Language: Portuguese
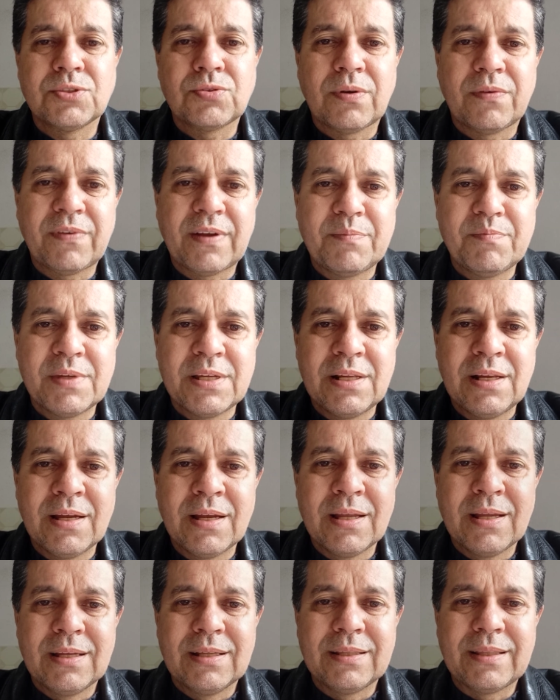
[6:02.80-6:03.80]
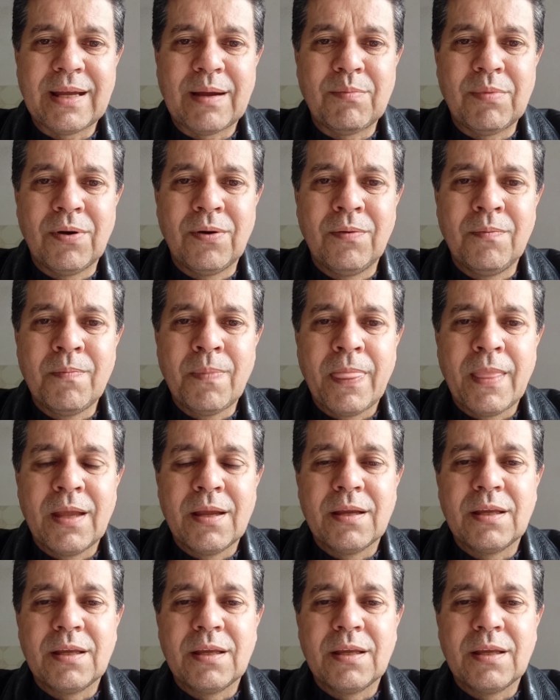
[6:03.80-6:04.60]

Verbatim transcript: sua família, tá bom?